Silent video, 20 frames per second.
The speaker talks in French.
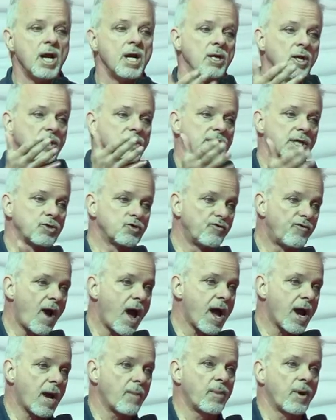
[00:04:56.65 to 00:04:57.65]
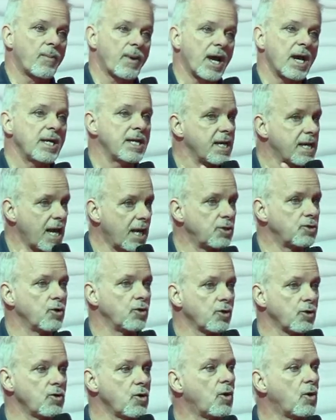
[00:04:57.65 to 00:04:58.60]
Là, c'est ouvert à peu près Les des gangs de rue,